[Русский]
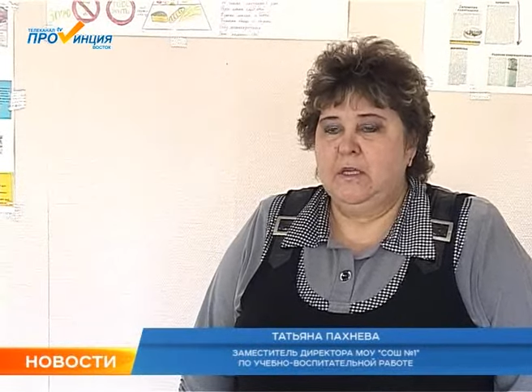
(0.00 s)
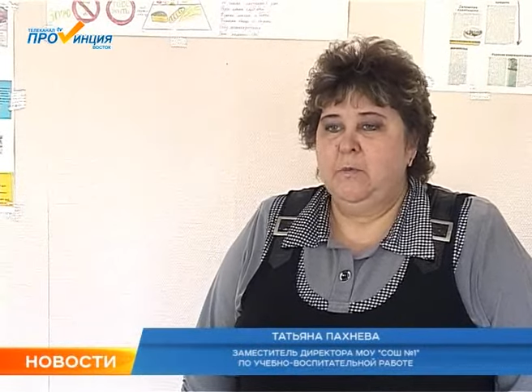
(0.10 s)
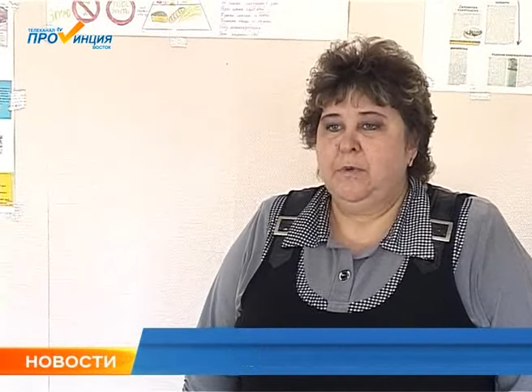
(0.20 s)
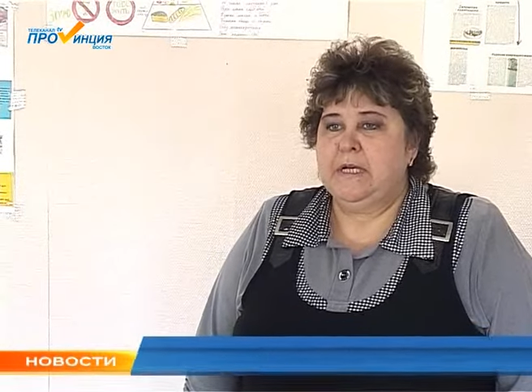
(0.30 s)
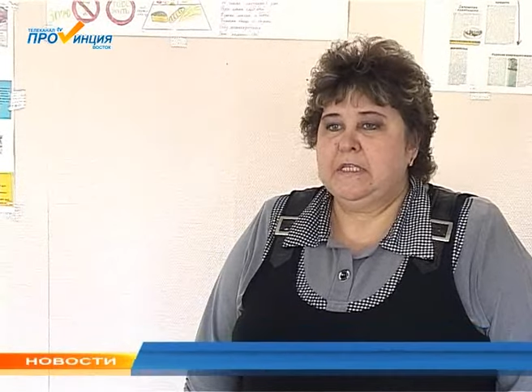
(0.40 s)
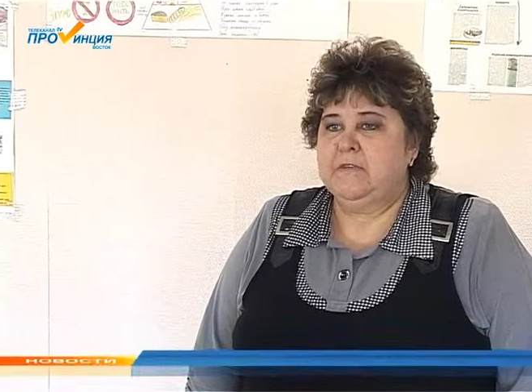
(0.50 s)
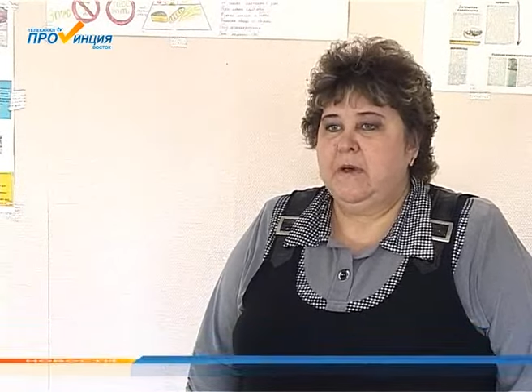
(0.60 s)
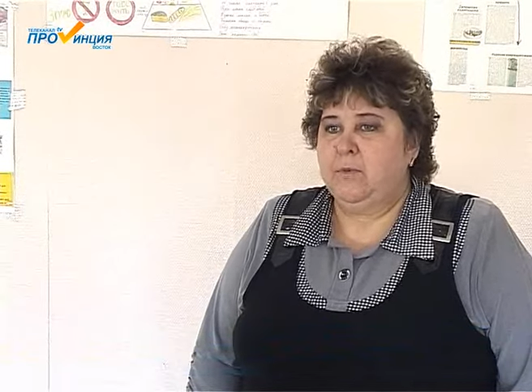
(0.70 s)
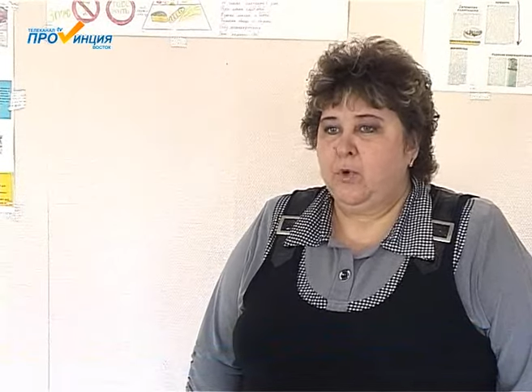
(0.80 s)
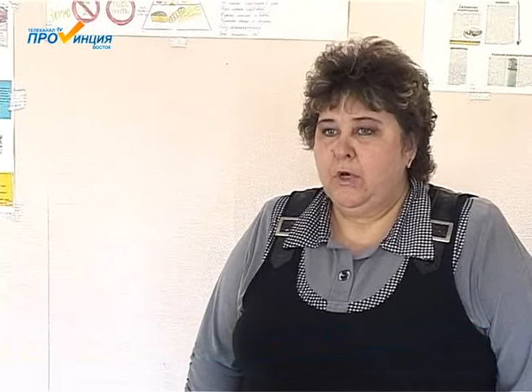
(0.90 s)
где мы
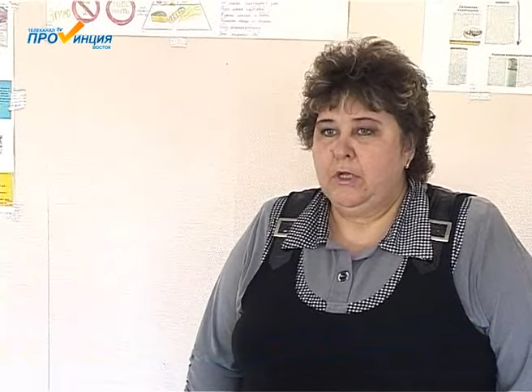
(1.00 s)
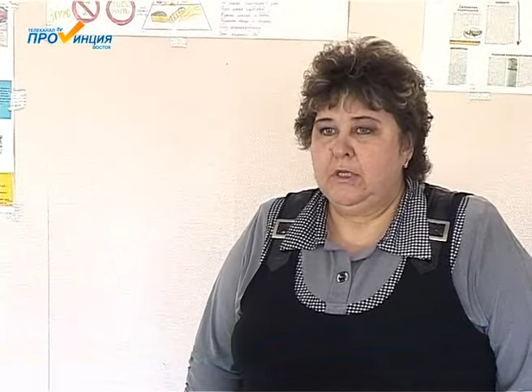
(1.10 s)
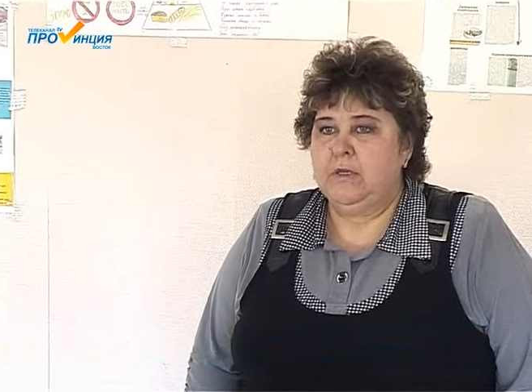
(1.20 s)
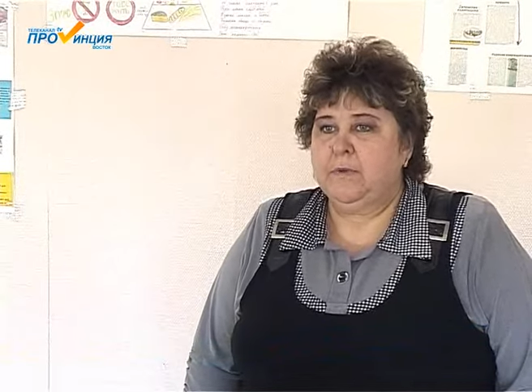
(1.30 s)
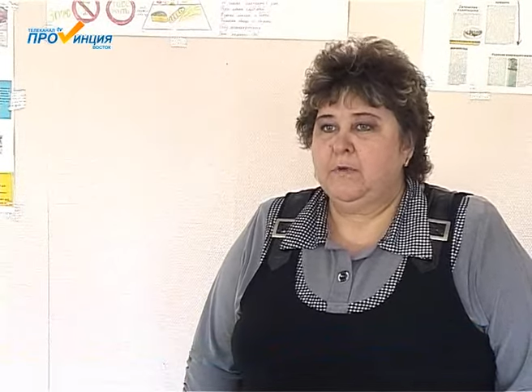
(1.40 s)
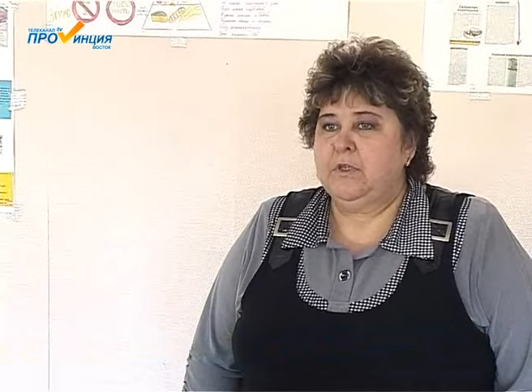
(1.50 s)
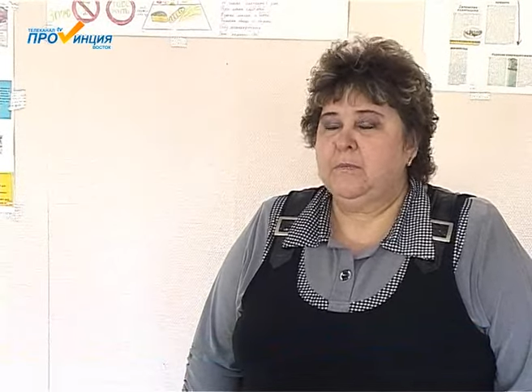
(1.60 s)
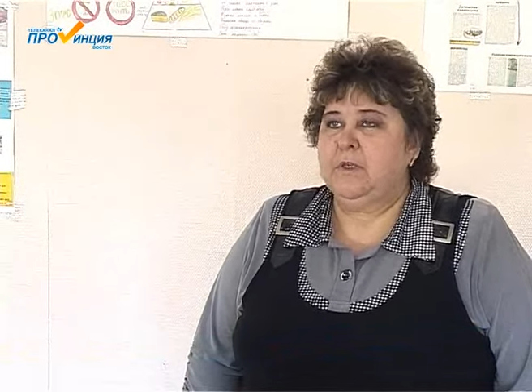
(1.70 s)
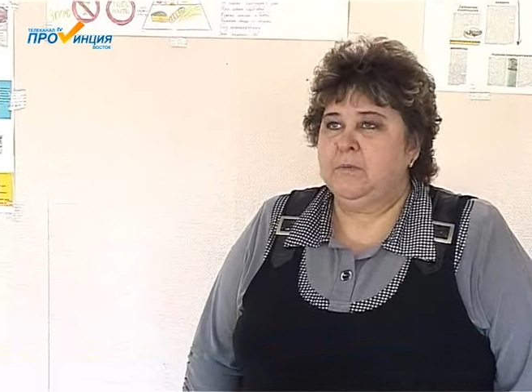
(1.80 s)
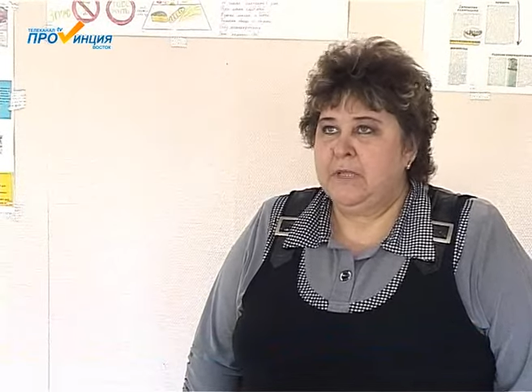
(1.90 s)
показываем ролики,
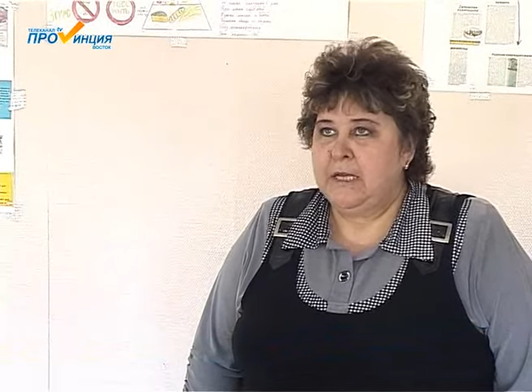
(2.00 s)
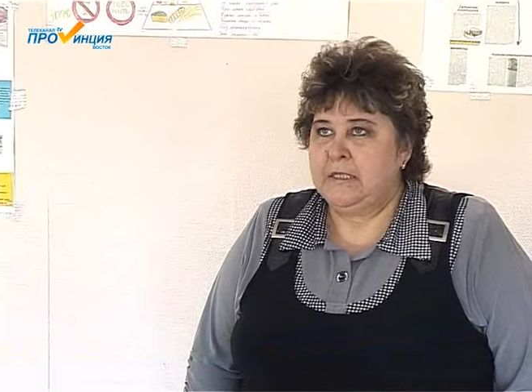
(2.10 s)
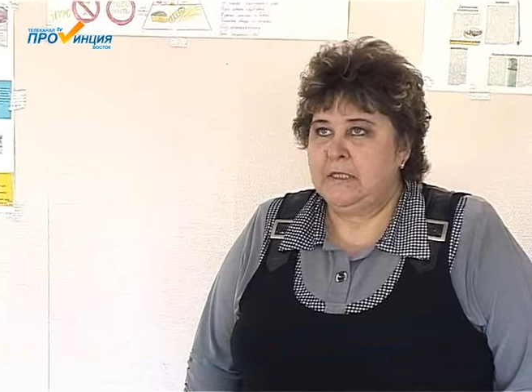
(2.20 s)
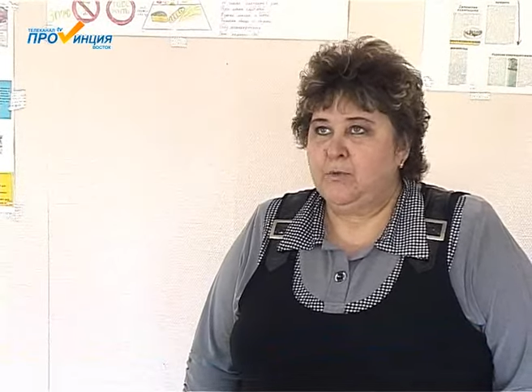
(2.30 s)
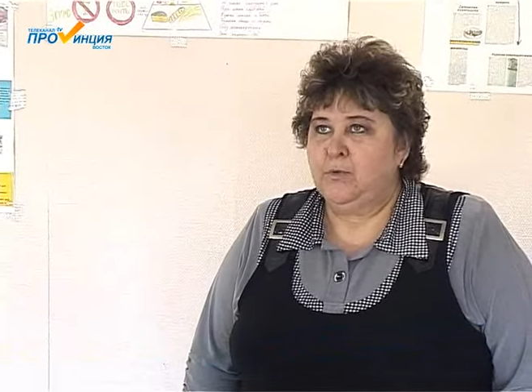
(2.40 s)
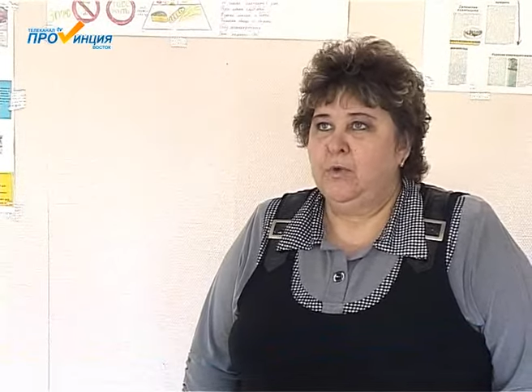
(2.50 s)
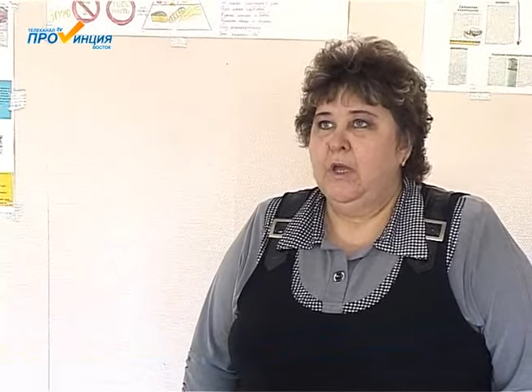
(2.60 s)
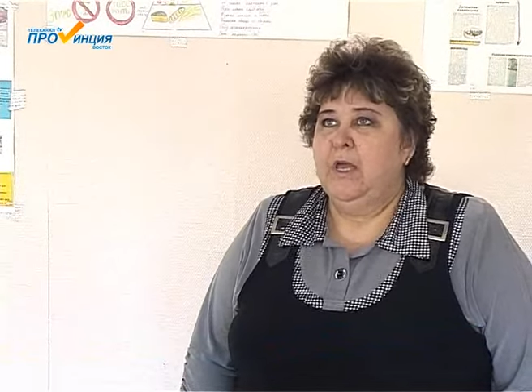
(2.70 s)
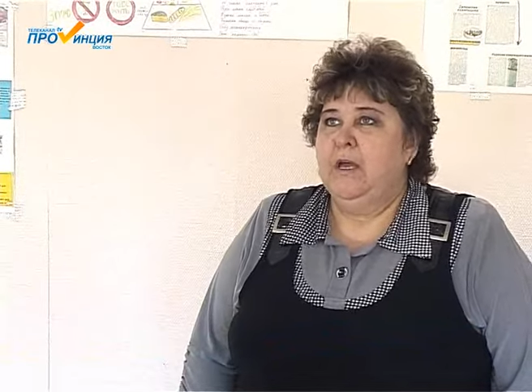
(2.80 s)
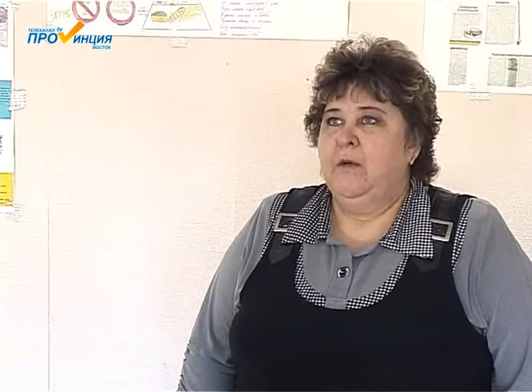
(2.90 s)
проводим гимнастику,